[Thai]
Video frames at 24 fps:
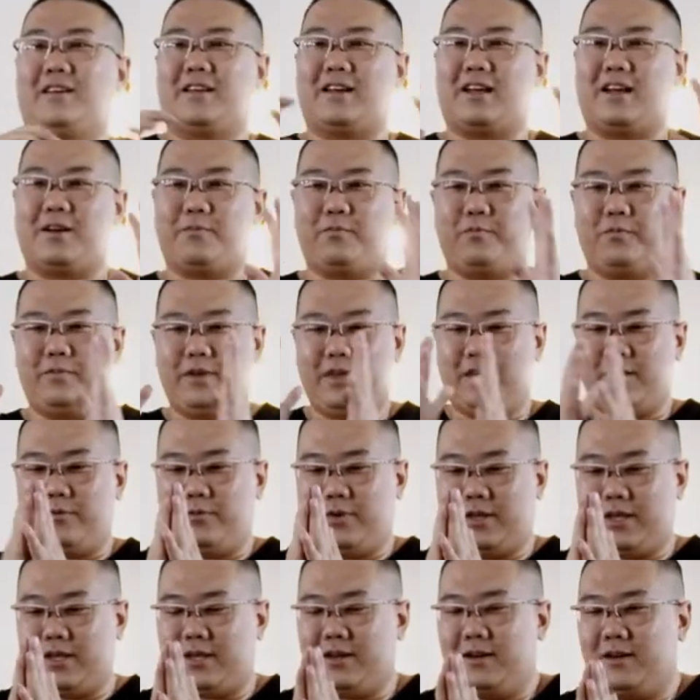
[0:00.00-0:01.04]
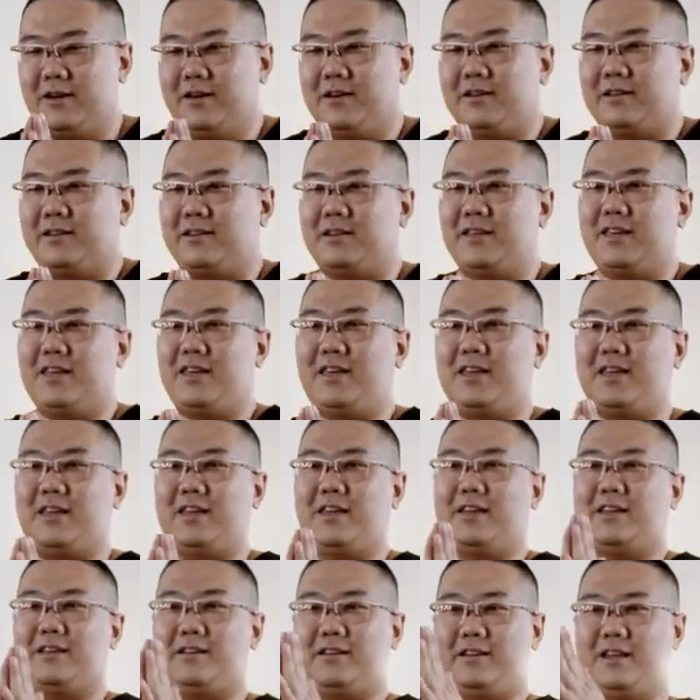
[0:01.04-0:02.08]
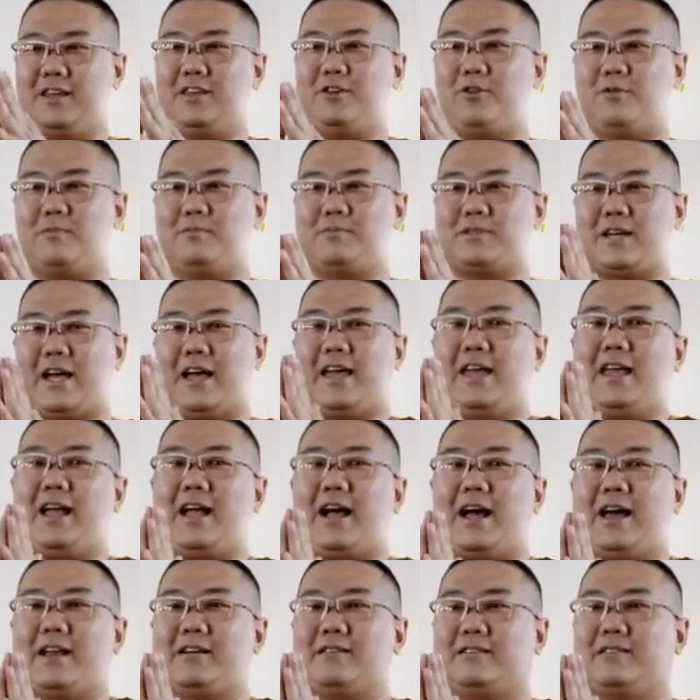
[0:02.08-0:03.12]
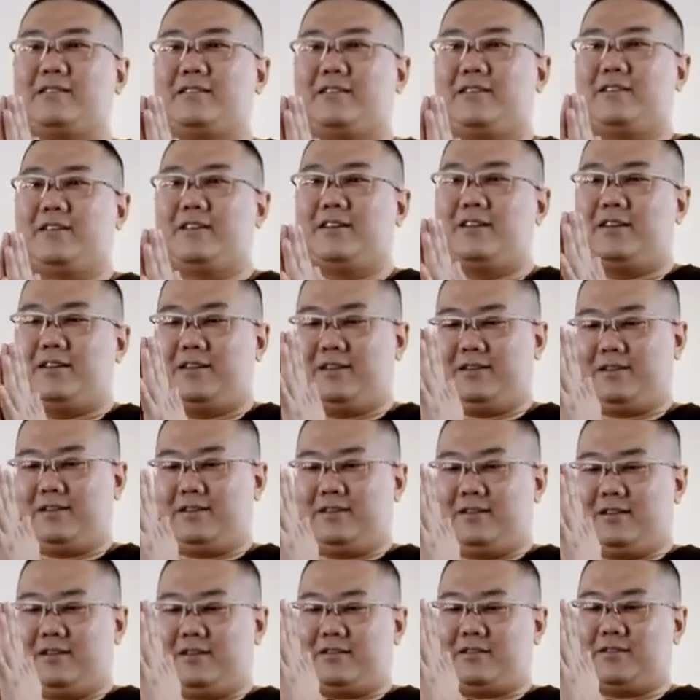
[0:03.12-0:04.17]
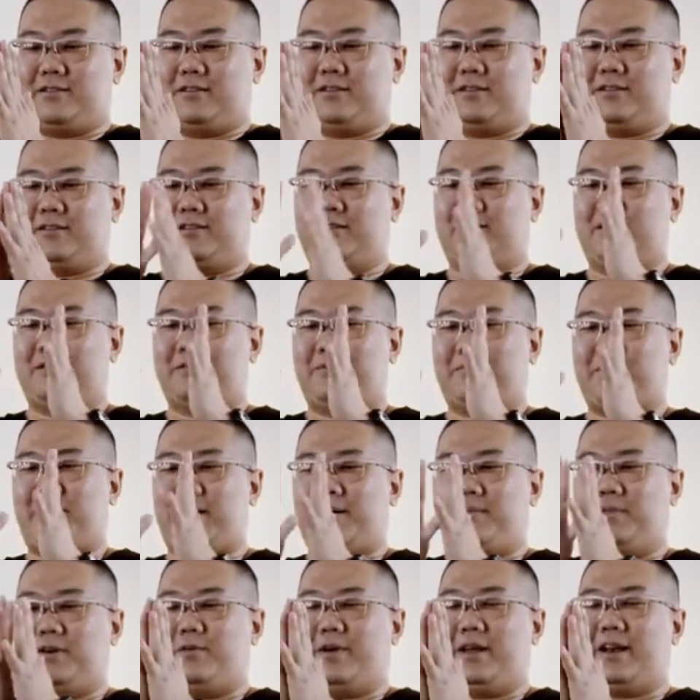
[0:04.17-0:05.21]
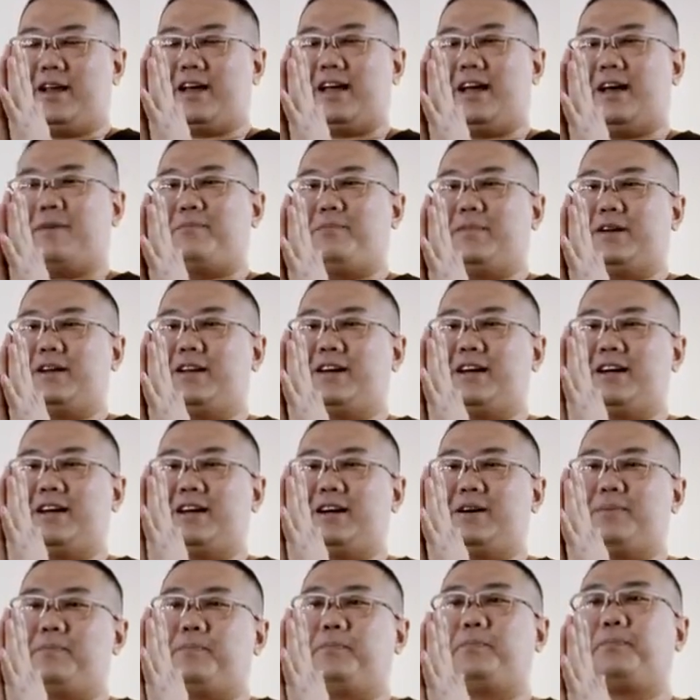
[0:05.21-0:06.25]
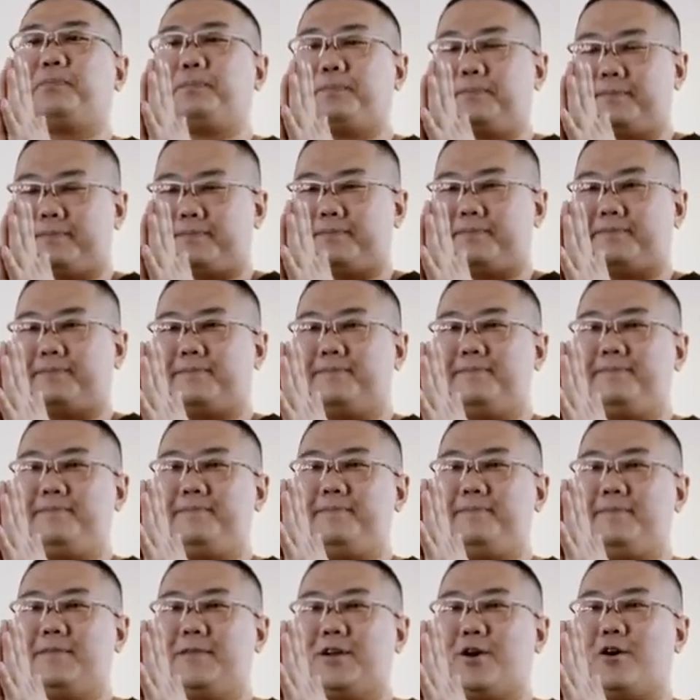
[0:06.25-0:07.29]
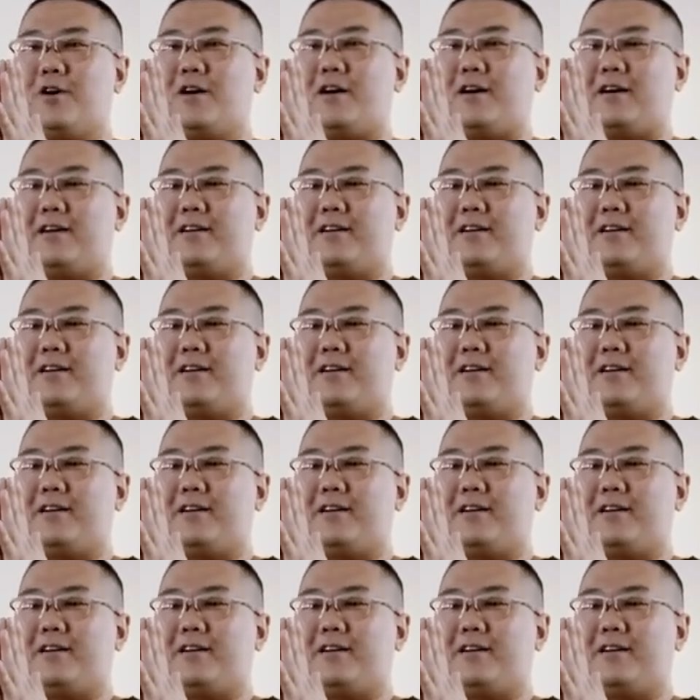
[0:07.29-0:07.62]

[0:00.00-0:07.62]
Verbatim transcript: นะครับ อีกวิธีหนึ่งที่นิยมใช้กัน ก็คือแปะมือไว้นะครับ เหมือนเดิม ก็